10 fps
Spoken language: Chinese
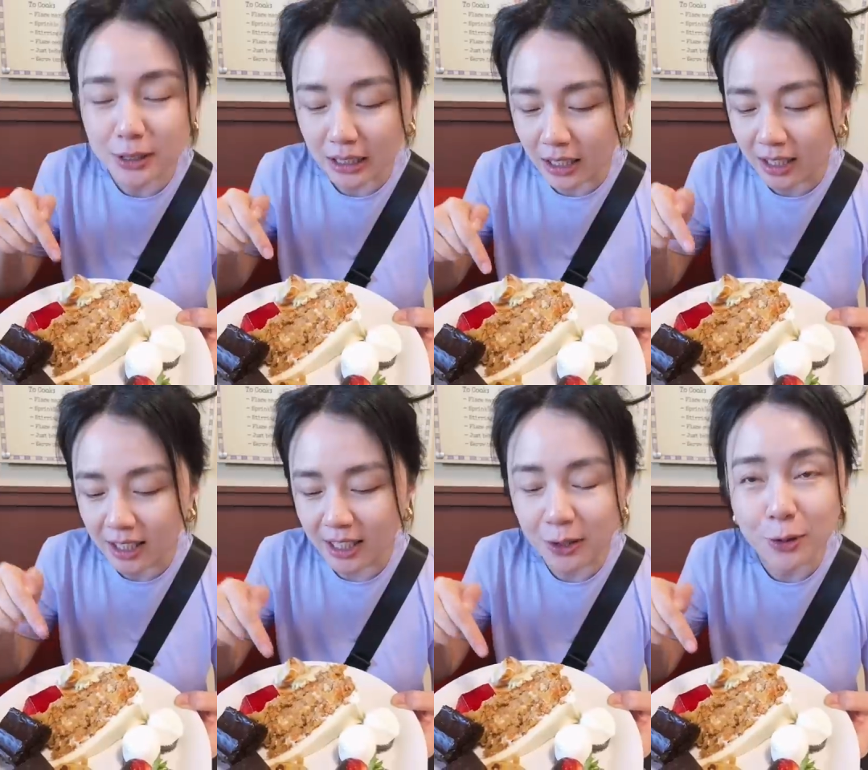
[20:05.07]
的人，
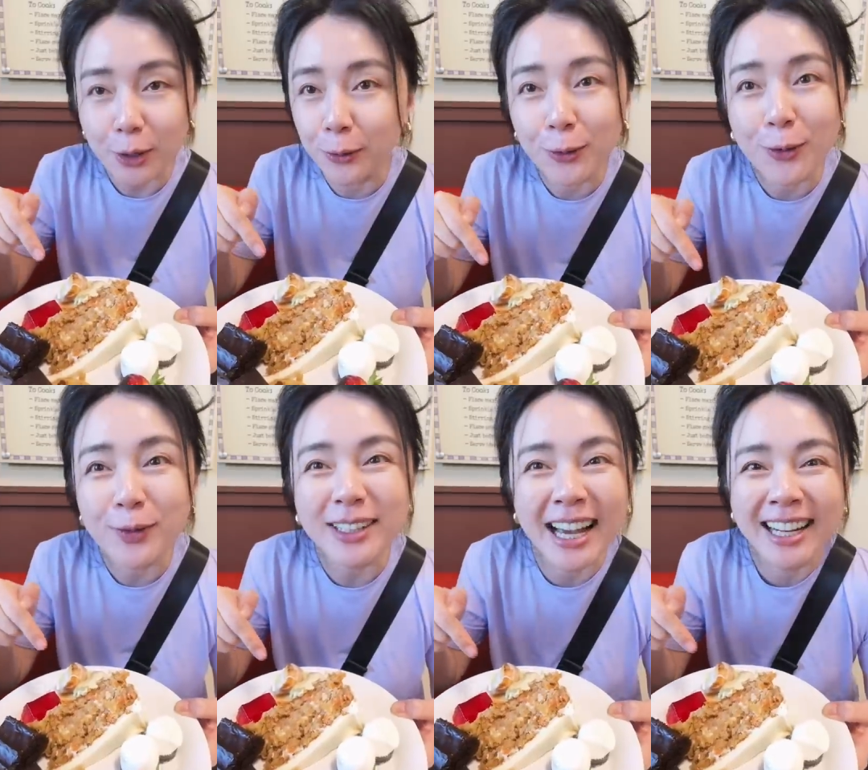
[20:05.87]
一定对胡萝
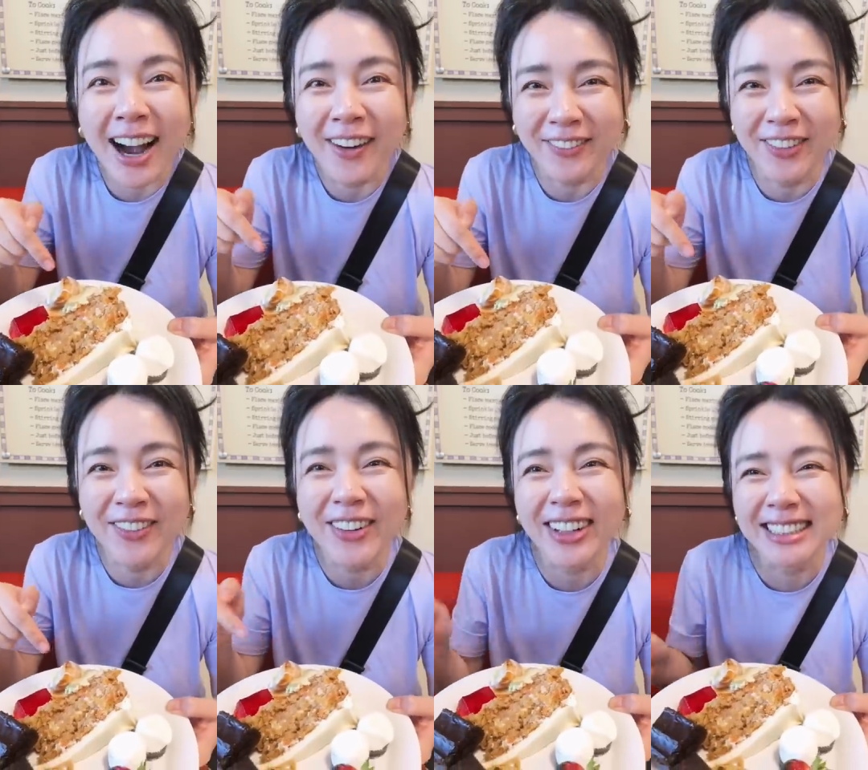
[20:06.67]
卜蛋糕不
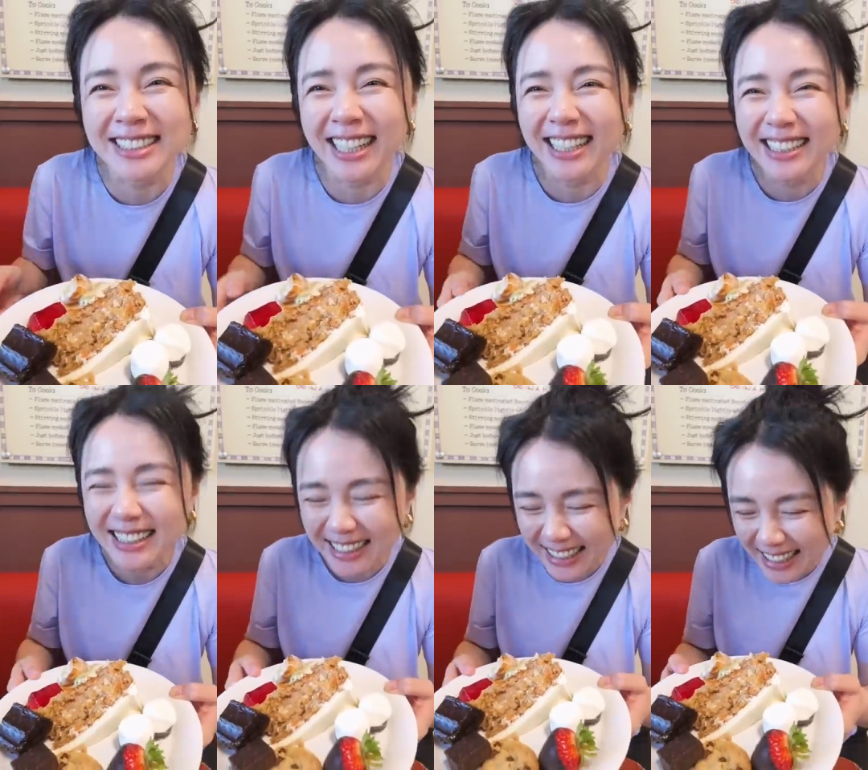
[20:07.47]
陌生。
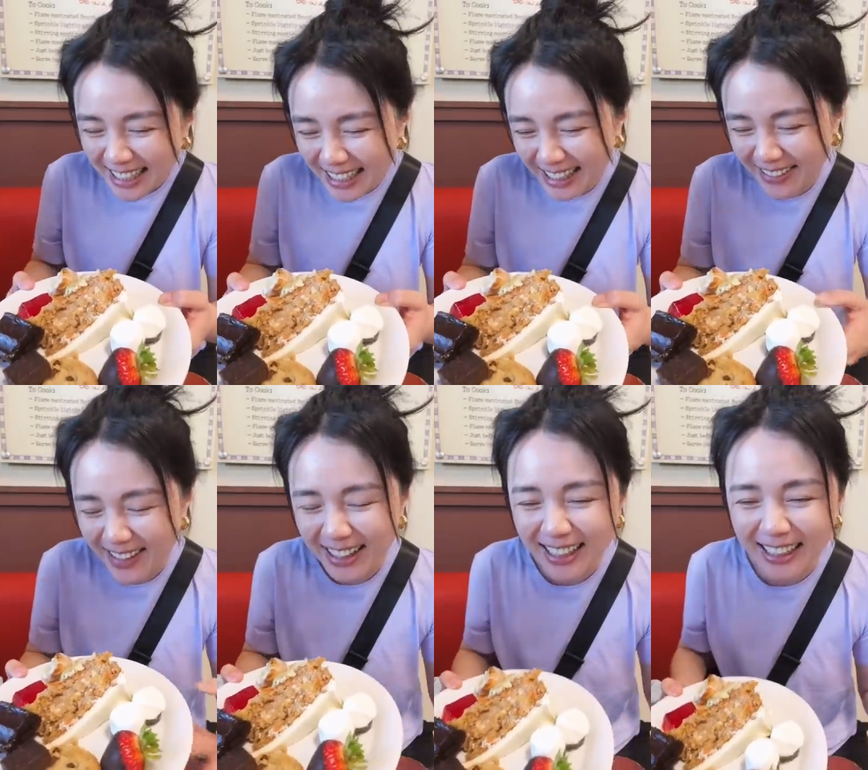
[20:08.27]
里
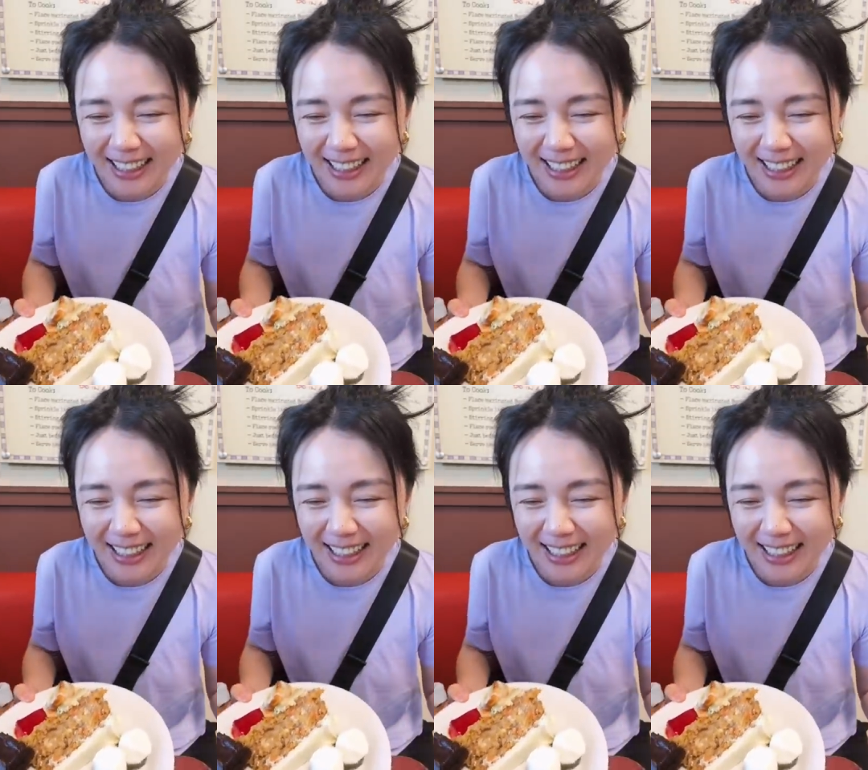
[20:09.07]
面那